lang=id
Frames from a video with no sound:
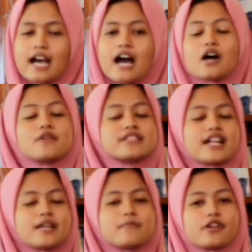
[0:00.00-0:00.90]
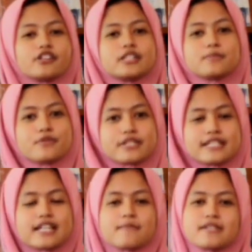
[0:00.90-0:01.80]
harus saling
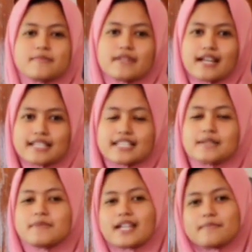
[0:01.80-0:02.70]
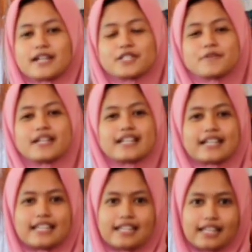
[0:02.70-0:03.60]
berkontribusi dan menginspirasi demi kemajuan
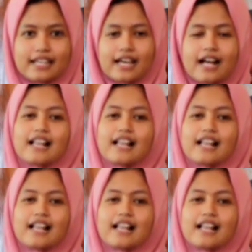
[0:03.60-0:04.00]
negeri ini.